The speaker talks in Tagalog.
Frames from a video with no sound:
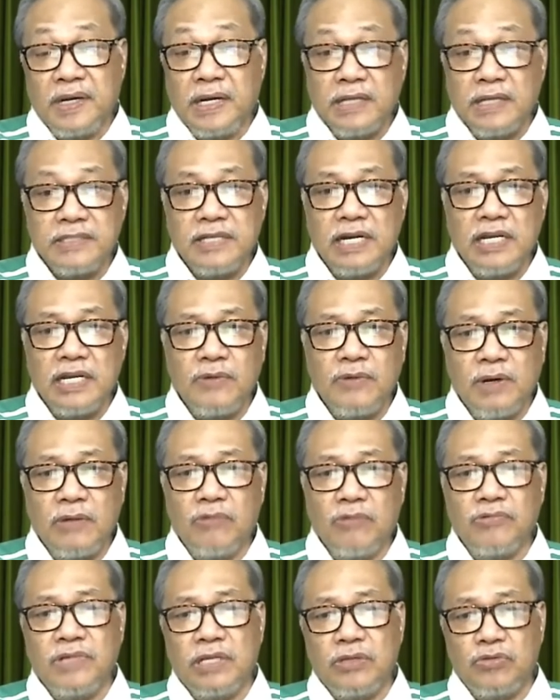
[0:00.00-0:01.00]

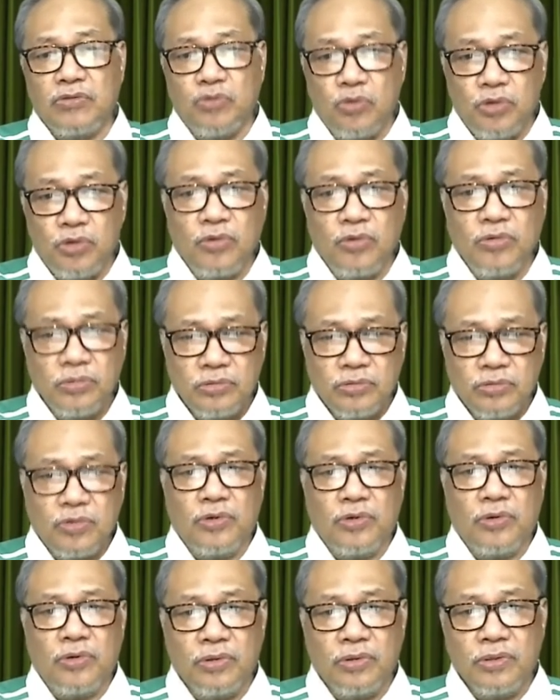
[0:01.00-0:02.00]
pagkasariwa, kundi
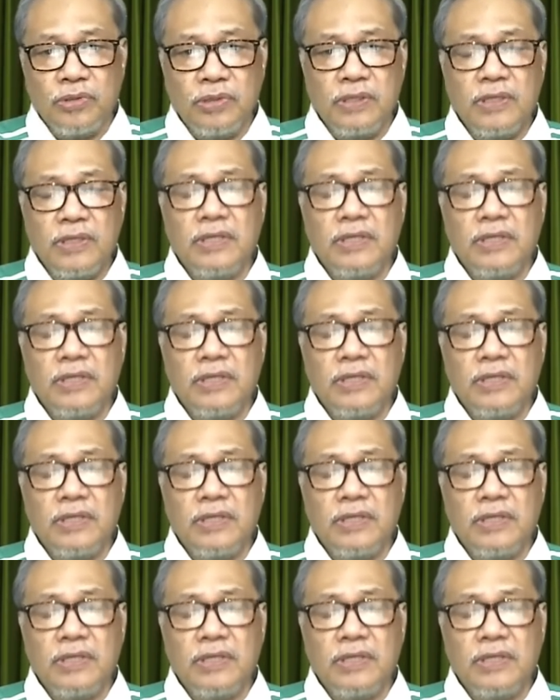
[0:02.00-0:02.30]
tuyong-tuyo